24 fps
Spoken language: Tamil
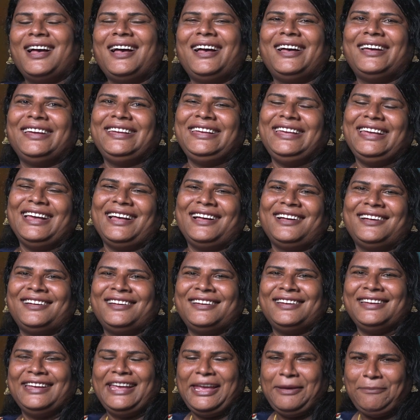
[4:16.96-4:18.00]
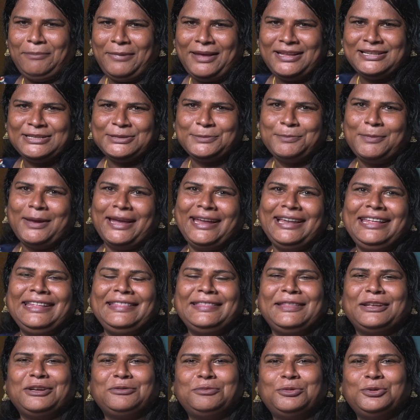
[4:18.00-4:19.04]
ஹாய் என் பேர் ஸ்மைலி
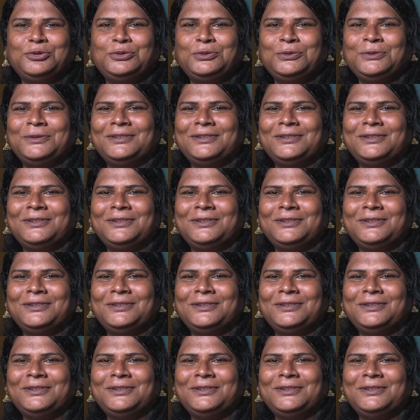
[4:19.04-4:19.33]
தபு